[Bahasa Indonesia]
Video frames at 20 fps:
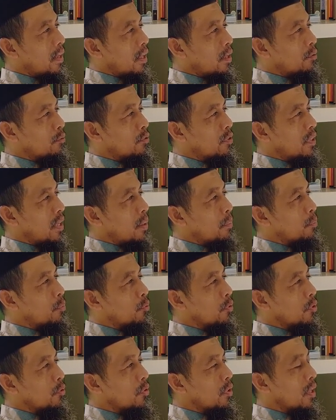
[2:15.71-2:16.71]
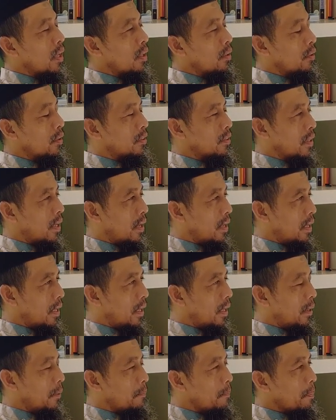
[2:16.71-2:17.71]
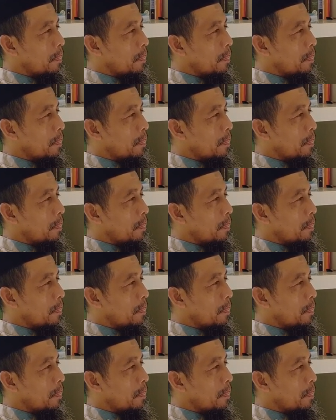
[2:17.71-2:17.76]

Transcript: lalu diampuni oleh Allah taala